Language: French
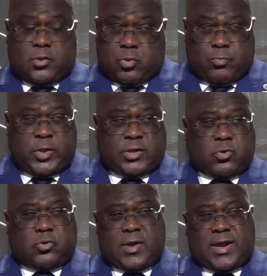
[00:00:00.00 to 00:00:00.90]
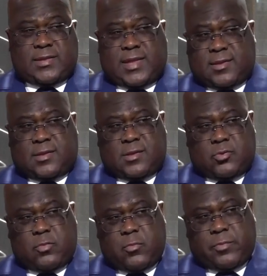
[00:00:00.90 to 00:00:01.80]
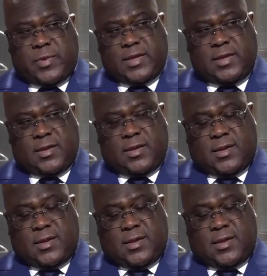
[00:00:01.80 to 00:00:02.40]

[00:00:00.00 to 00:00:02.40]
Depuis que je suis à la tête de mon pays,